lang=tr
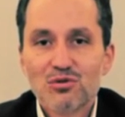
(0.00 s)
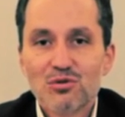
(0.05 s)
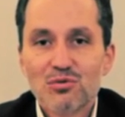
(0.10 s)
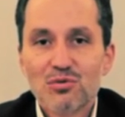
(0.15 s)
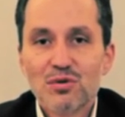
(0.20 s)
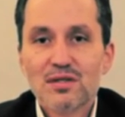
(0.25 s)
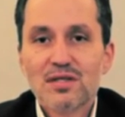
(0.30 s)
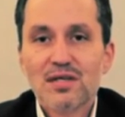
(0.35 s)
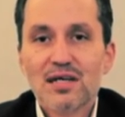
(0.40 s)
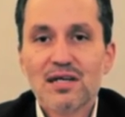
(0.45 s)

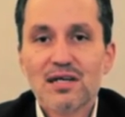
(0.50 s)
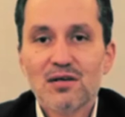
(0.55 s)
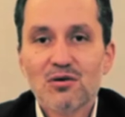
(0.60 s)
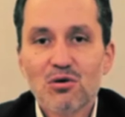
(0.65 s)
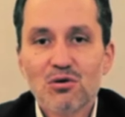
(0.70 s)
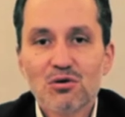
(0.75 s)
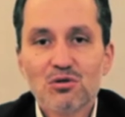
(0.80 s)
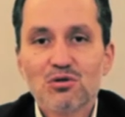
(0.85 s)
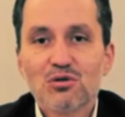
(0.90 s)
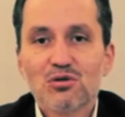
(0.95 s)
TÜBİTAK'a
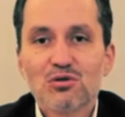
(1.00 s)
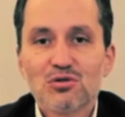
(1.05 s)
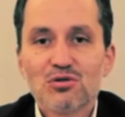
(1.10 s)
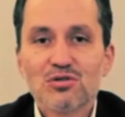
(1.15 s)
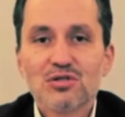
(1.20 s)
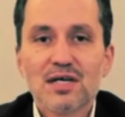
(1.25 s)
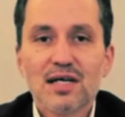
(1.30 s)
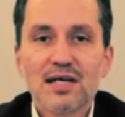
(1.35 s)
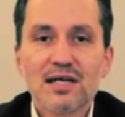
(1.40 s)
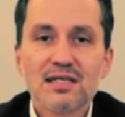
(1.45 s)

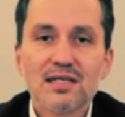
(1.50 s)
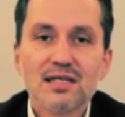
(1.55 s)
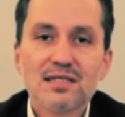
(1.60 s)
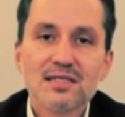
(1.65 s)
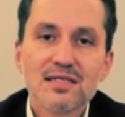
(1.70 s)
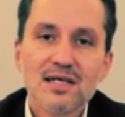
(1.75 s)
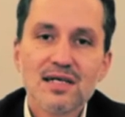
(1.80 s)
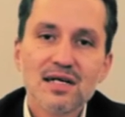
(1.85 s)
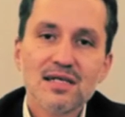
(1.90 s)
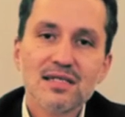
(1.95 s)
19 senede
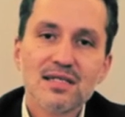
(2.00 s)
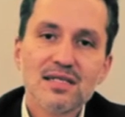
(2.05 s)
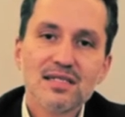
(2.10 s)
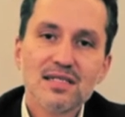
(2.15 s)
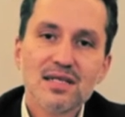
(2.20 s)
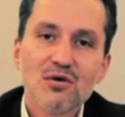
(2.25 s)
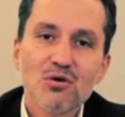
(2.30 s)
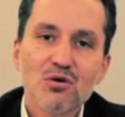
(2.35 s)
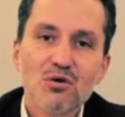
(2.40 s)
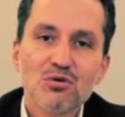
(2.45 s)

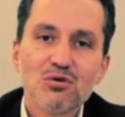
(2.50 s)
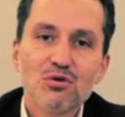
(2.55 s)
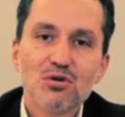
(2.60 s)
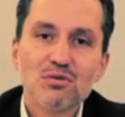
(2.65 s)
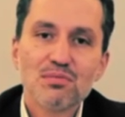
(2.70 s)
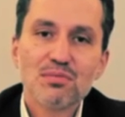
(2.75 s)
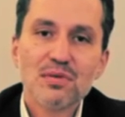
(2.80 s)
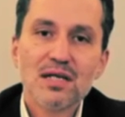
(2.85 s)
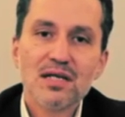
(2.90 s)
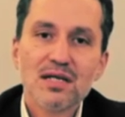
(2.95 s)
sadece
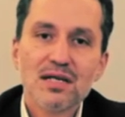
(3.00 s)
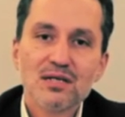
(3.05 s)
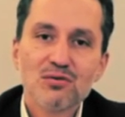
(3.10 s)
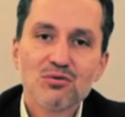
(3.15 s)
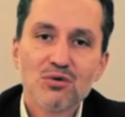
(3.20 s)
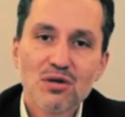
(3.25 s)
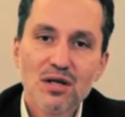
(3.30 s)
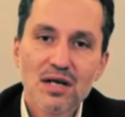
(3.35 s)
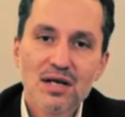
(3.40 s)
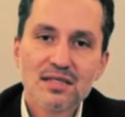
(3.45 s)
14 milyar
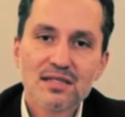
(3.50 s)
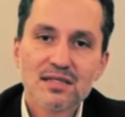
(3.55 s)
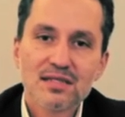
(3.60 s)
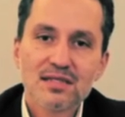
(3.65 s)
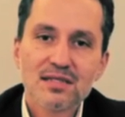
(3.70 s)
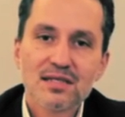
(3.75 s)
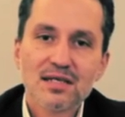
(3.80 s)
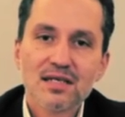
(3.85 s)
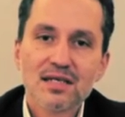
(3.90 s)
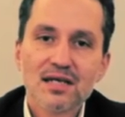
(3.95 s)
dolar
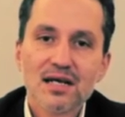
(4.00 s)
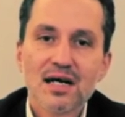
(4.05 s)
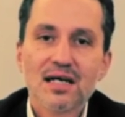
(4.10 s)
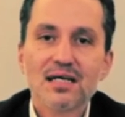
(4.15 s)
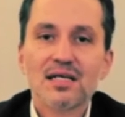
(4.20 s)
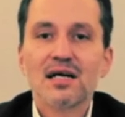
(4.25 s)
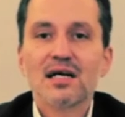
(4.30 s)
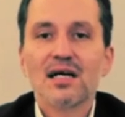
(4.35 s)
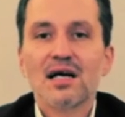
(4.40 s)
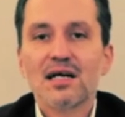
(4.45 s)

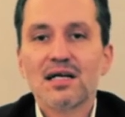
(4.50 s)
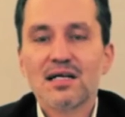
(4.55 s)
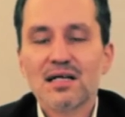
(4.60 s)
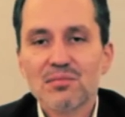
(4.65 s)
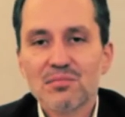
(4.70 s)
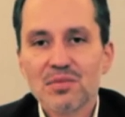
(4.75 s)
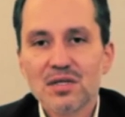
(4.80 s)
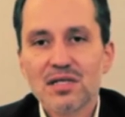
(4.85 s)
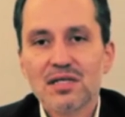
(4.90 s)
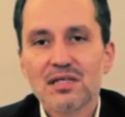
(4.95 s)
kaynak
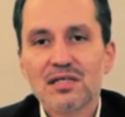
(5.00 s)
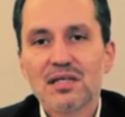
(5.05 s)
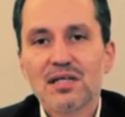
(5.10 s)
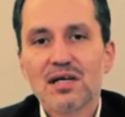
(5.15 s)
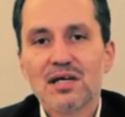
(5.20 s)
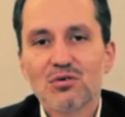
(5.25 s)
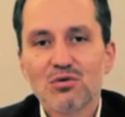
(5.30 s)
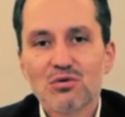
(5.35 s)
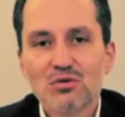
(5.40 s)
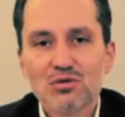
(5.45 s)
ayıran bir
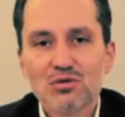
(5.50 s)
iktidar